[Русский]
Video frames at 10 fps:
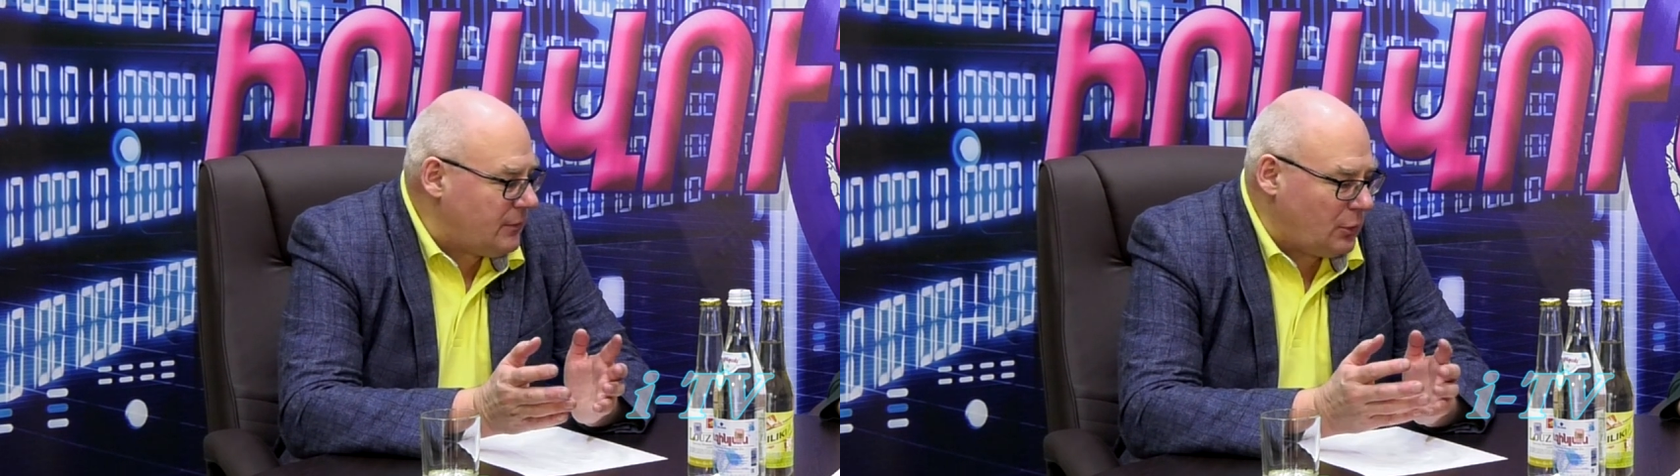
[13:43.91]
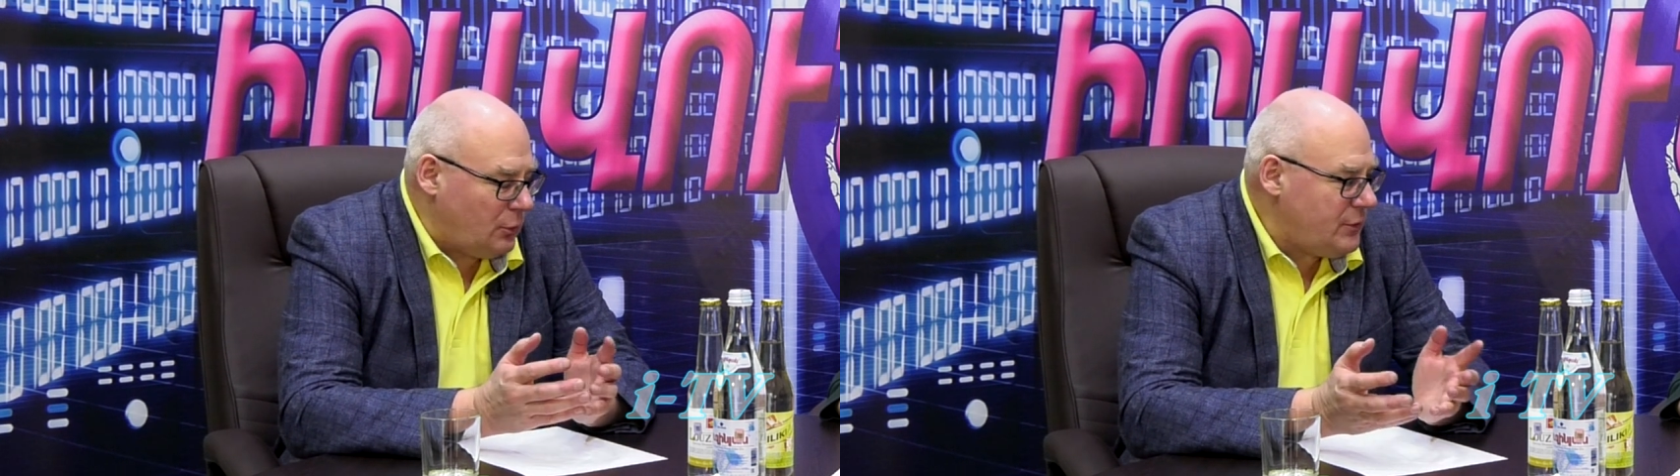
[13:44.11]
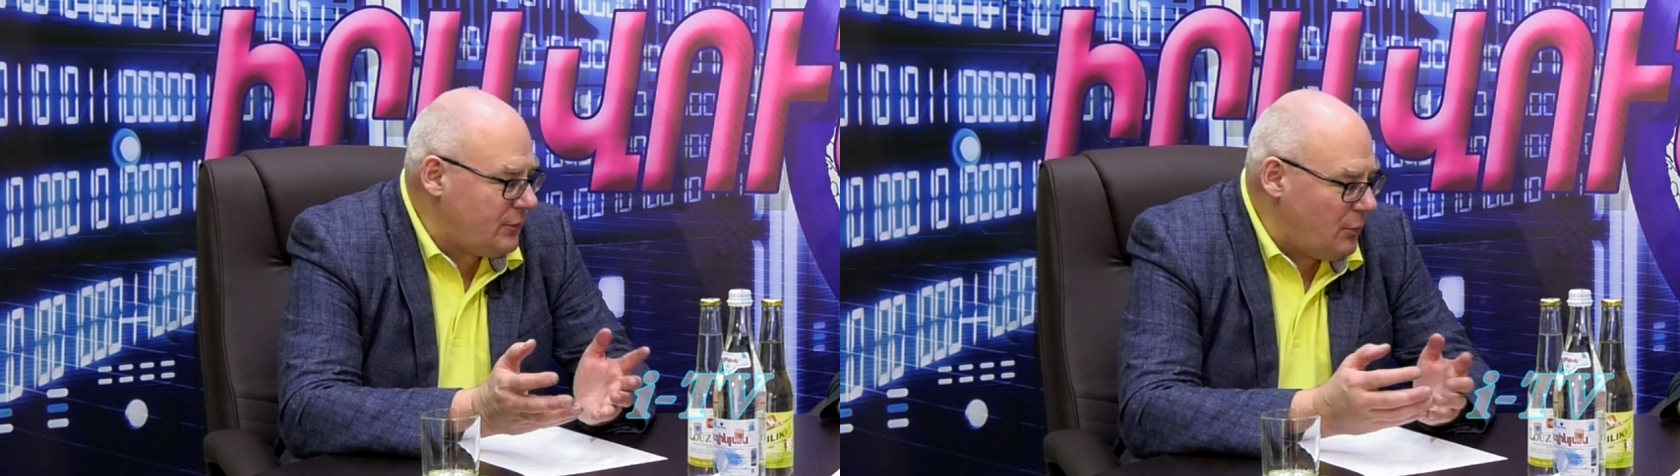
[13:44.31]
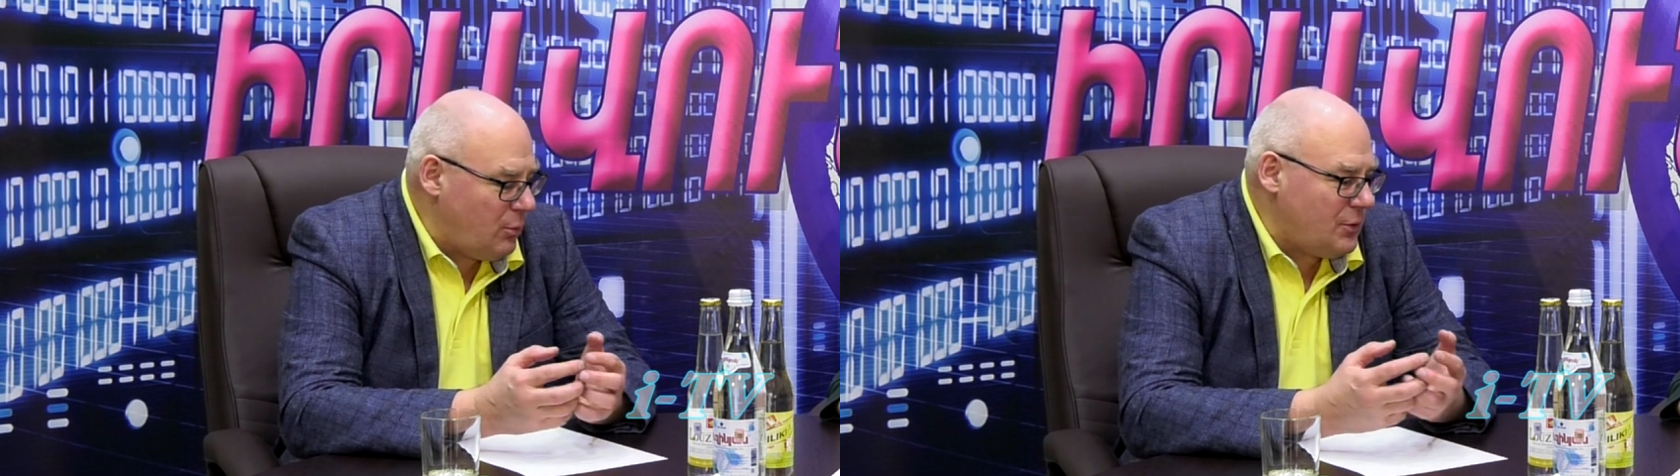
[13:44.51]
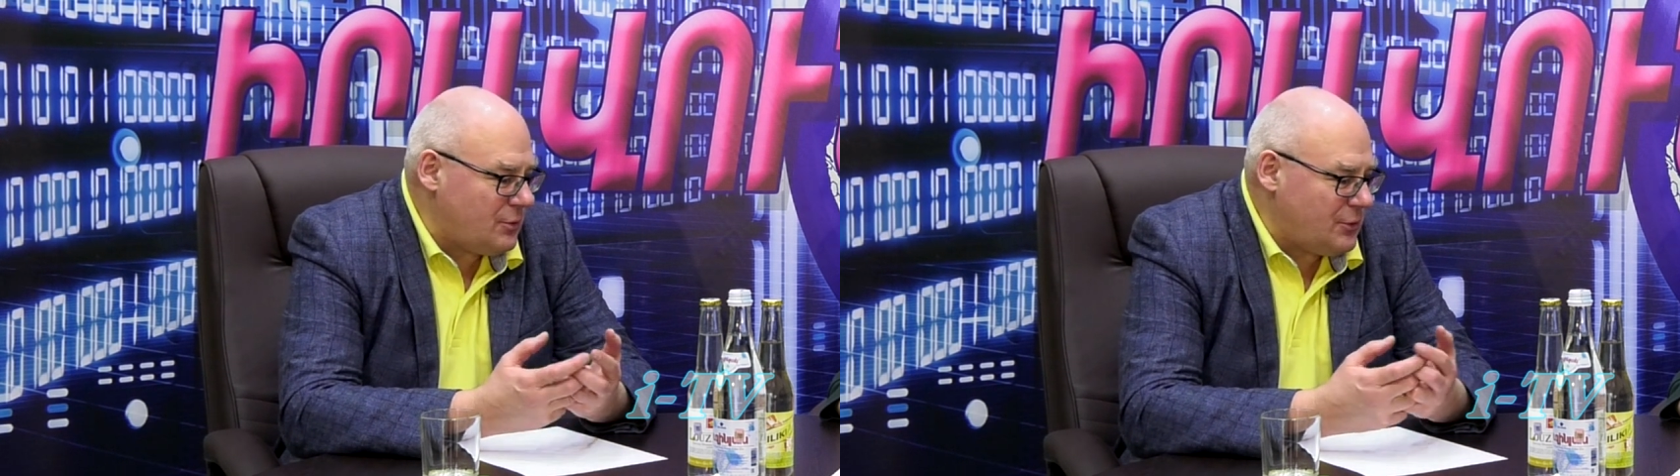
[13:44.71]
трактует свою
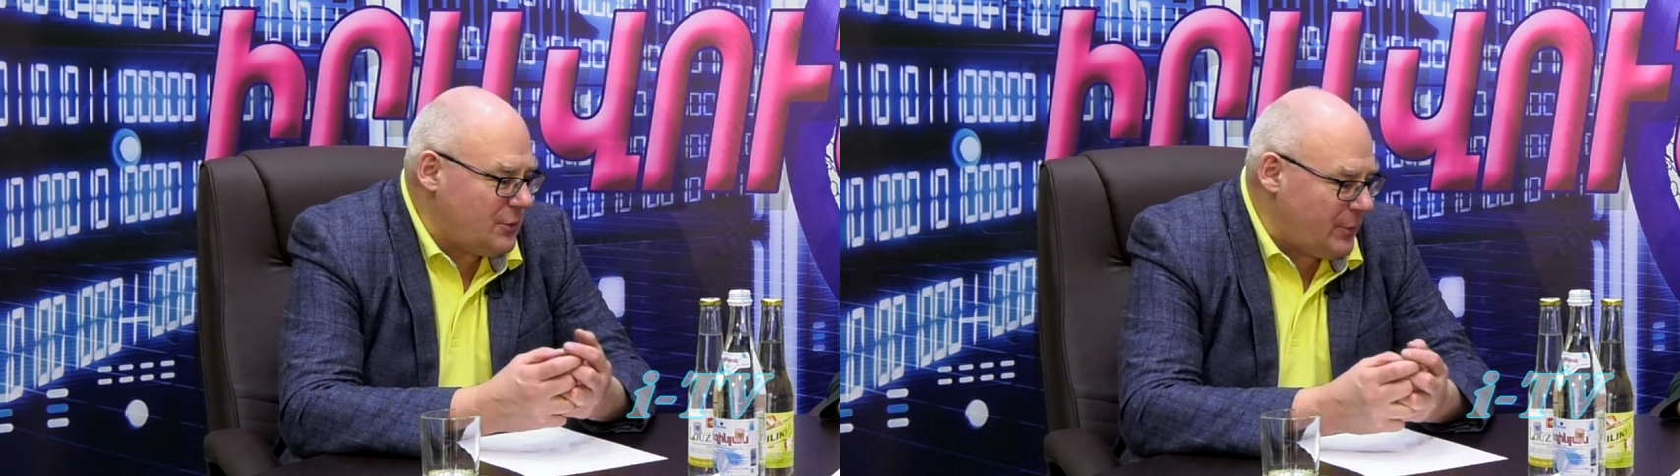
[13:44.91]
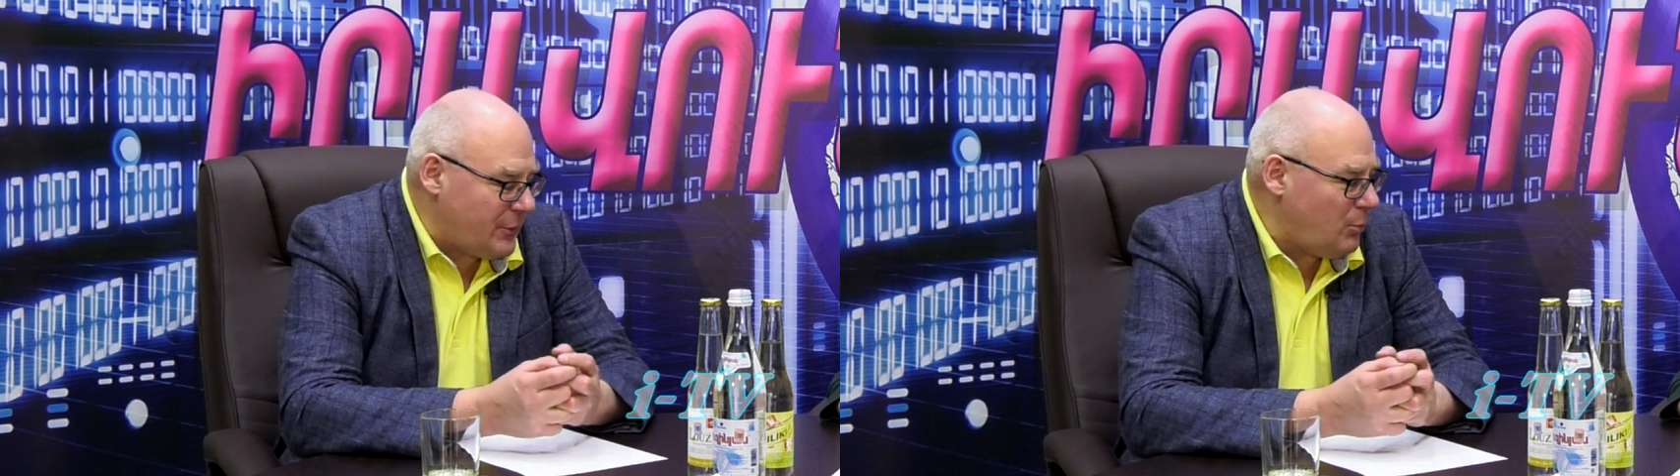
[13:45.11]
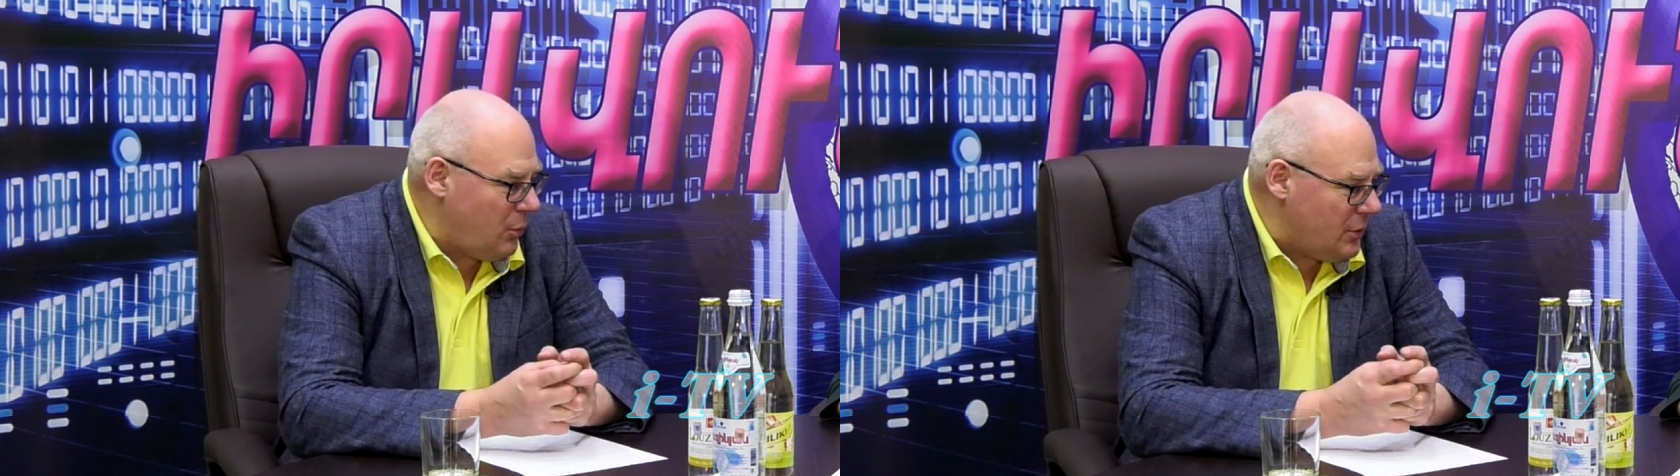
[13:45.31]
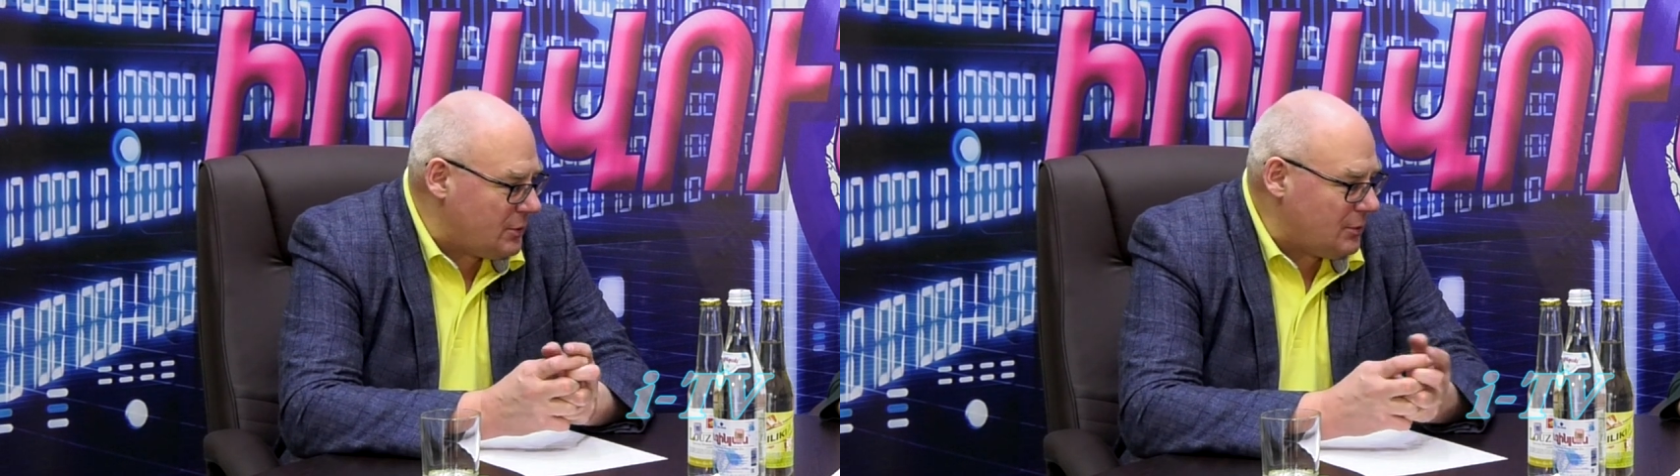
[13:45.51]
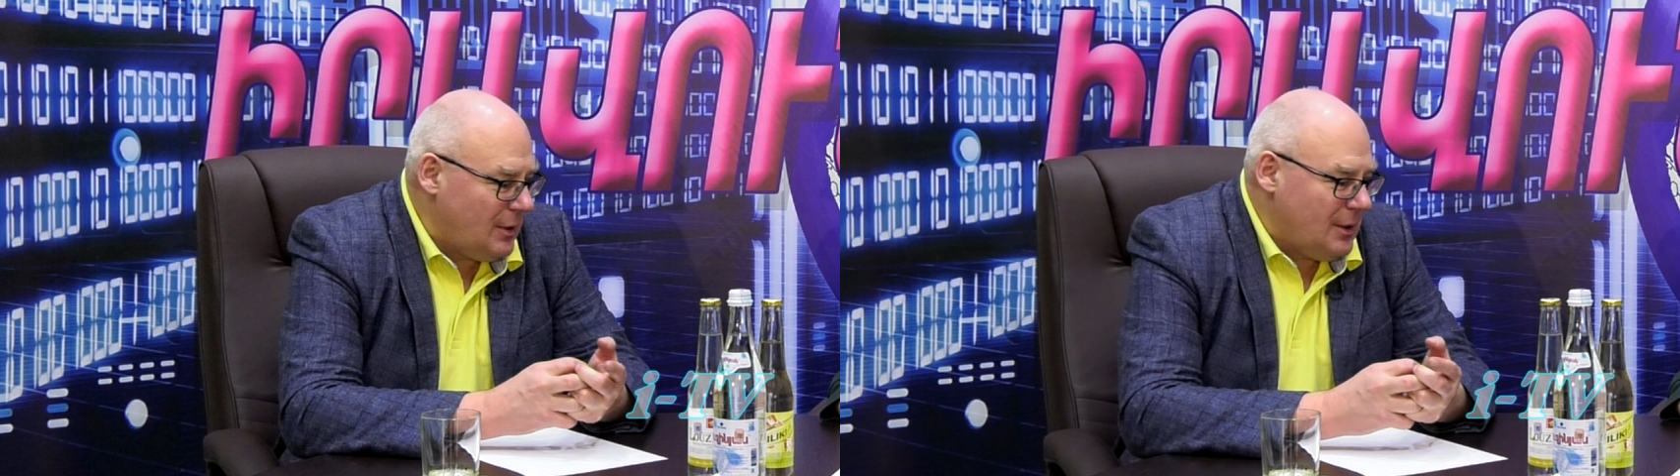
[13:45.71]
пользу, собственную пользу.